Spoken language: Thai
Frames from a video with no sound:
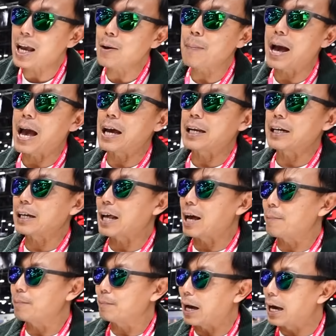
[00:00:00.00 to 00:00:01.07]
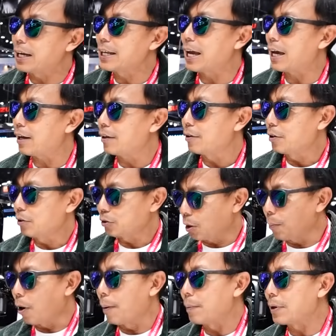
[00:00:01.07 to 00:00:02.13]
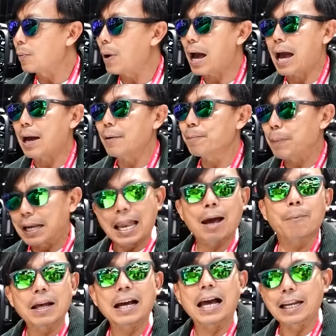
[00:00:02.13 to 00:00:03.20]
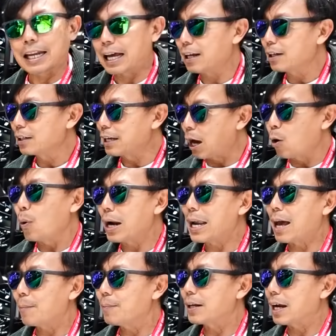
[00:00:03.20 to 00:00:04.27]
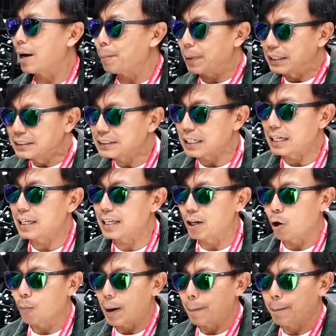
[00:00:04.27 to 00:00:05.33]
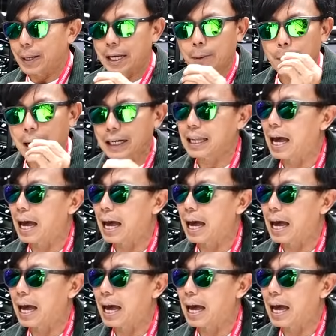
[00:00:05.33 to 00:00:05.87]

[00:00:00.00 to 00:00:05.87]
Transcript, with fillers: ให้มานะครับอันเนี้ยต้องบอกแบบนี้ว่าเป็นแรปแล้วกันนะเดาว่าแรปนะครับเป็นสีเขียวแบบปีกแมง